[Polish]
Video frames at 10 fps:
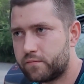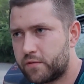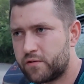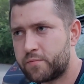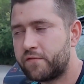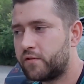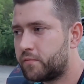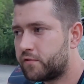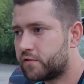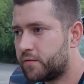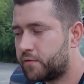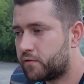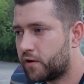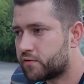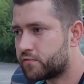też pewnie będziesz lepiej
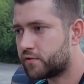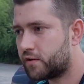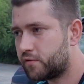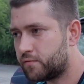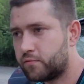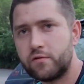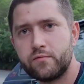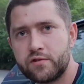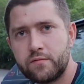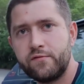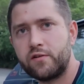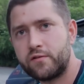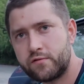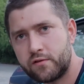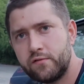kojarzył, że kiedyś było można
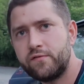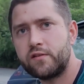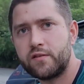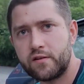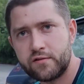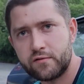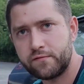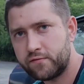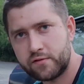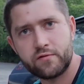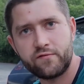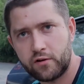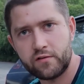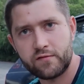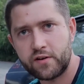wyrejestrowywać, zarejestrowywać
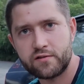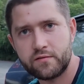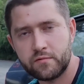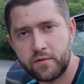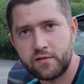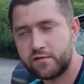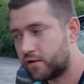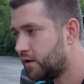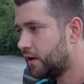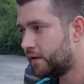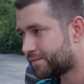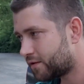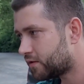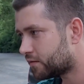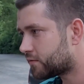dowolnie, w każdym mhm. momencie. Okay.
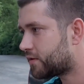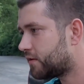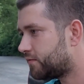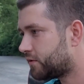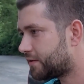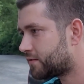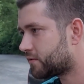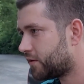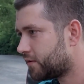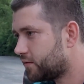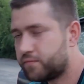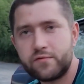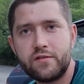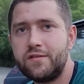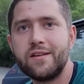No i tak została wyrejestrowana i
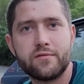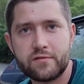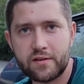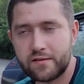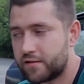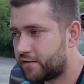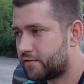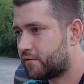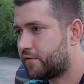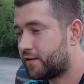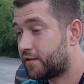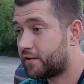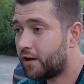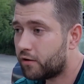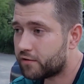później nie została zarejestrowana.
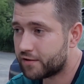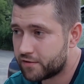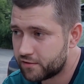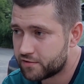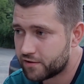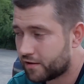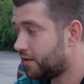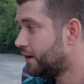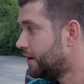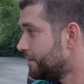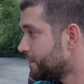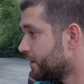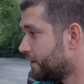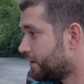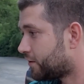Teoretycznie
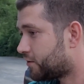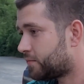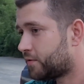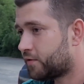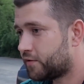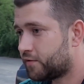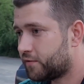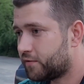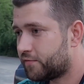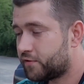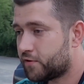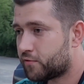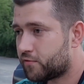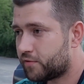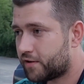gdyby Wydział
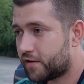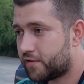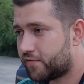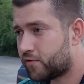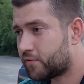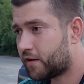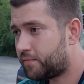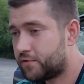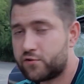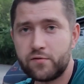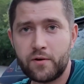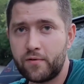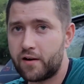Komunikacji w Gołdapi trzymał